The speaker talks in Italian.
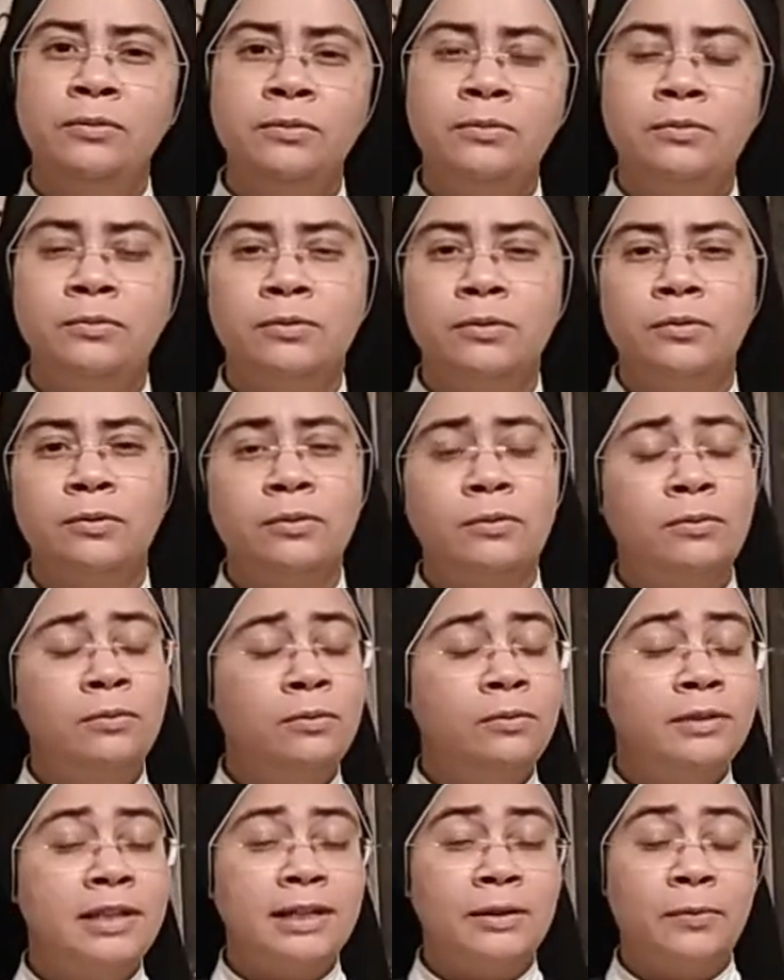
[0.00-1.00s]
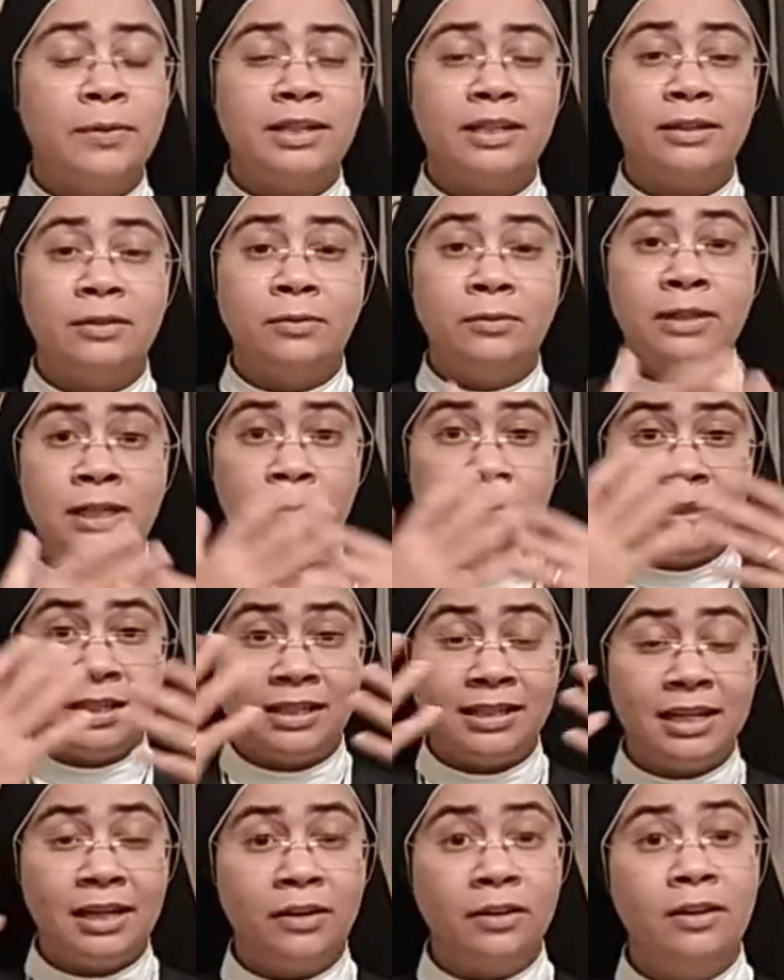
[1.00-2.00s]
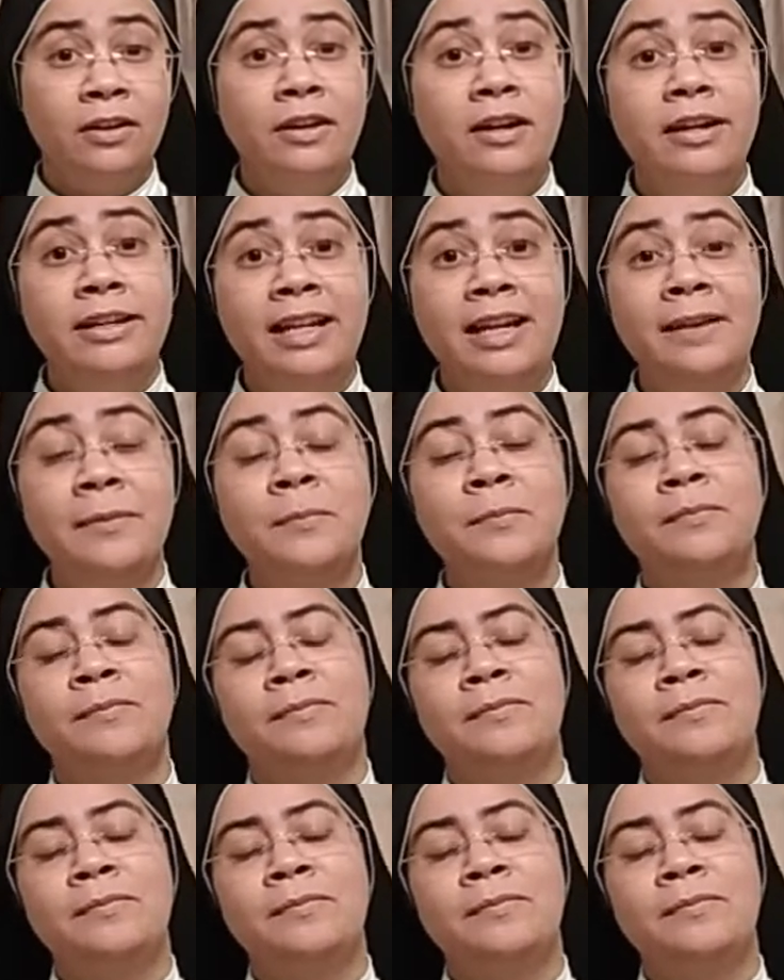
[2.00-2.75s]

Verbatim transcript: tutto, tutta, que- tutta questa gloria